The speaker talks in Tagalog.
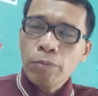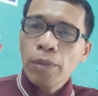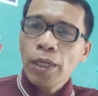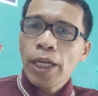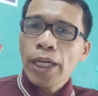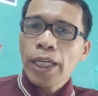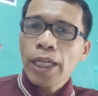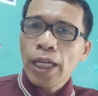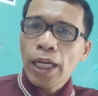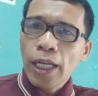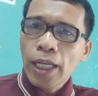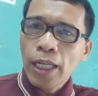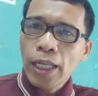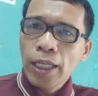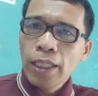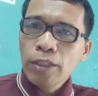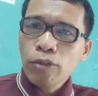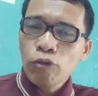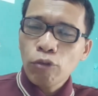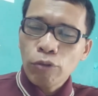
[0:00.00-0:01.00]
mga
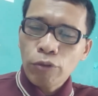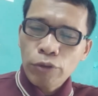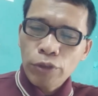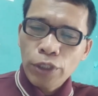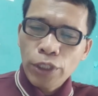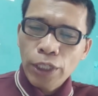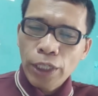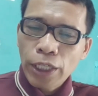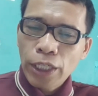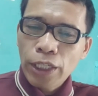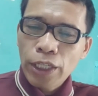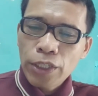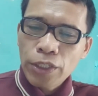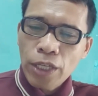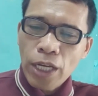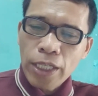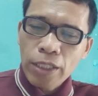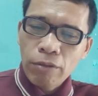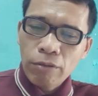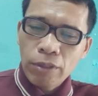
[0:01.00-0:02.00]
higala tungod kay
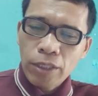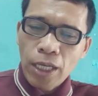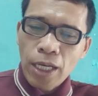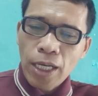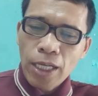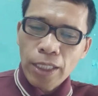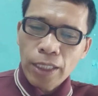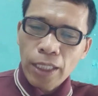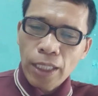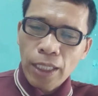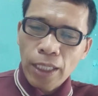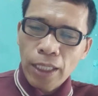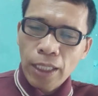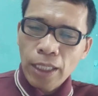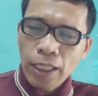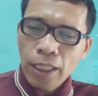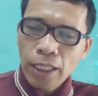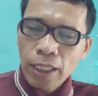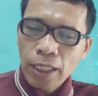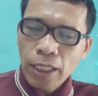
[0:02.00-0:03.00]
nasayuta nga
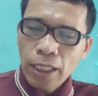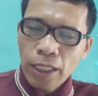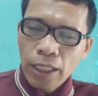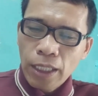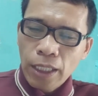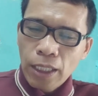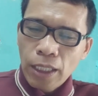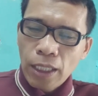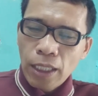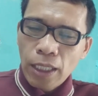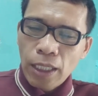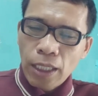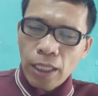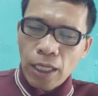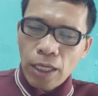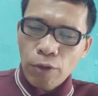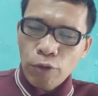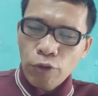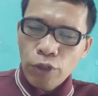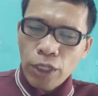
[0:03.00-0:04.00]

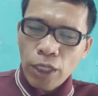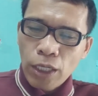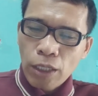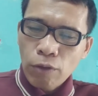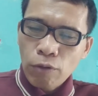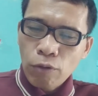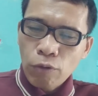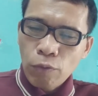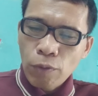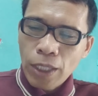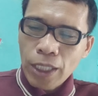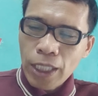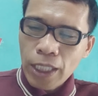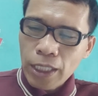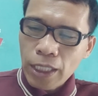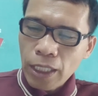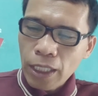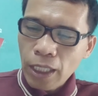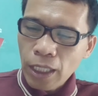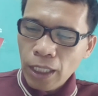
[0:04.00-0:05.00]
uh, unya kung wa na
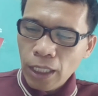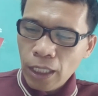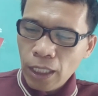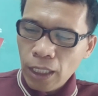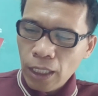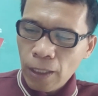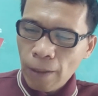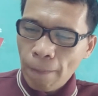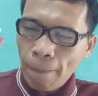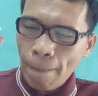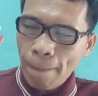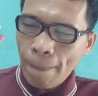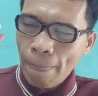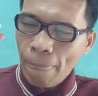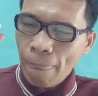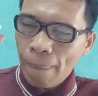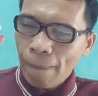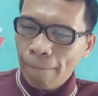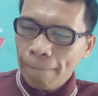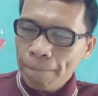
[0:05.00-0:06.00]
kadiri
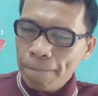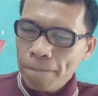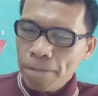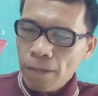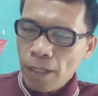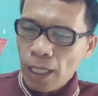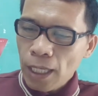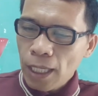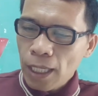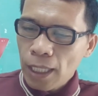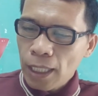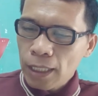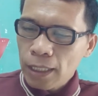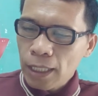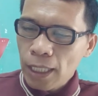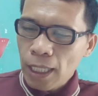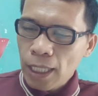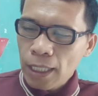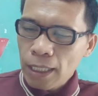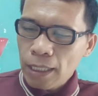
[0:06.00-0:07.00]
uh, ah,
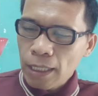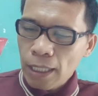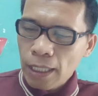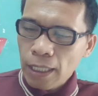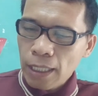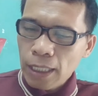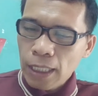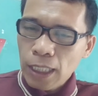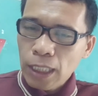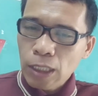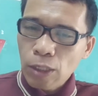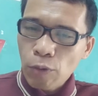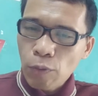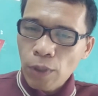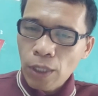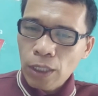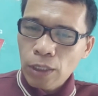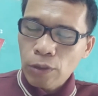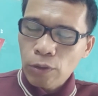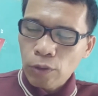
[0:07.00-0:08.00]
naatay
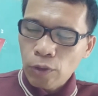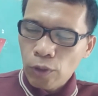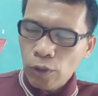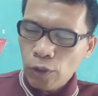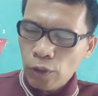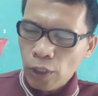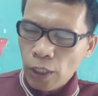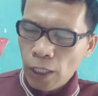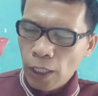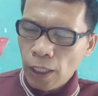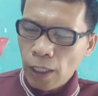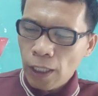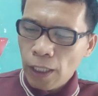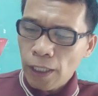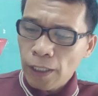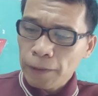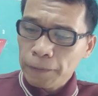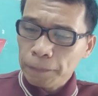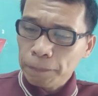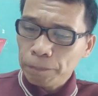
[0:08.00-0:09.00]
gitawag og
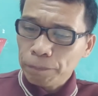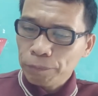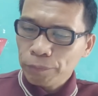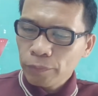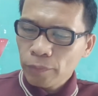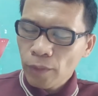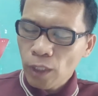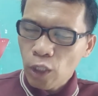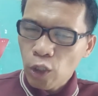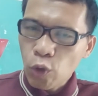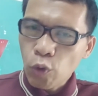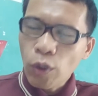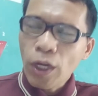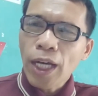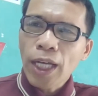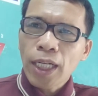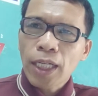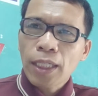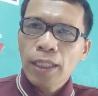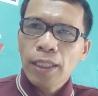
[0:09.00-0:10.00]
uh,
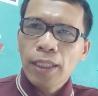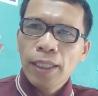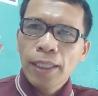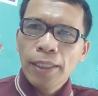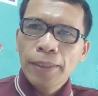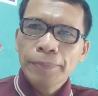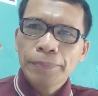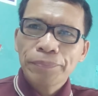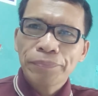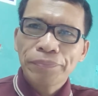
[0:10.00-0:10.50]
lugar nga